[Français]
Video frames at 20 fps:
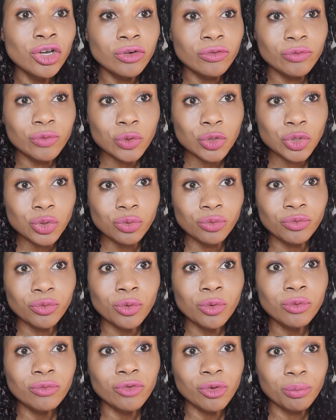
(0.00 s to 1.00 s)
Vos
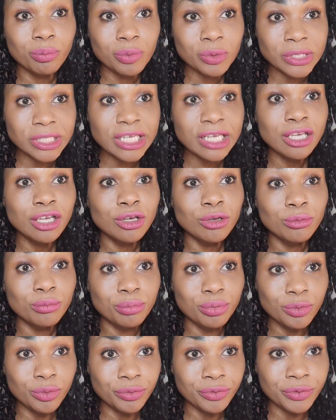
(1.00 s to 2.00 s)
cheveux vont pousser
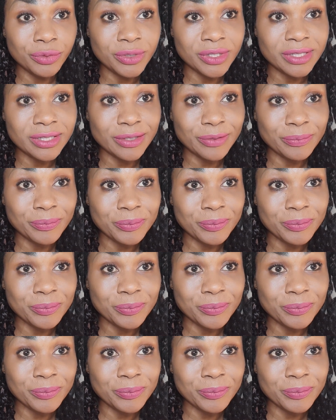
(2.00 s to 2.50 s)
plus vite.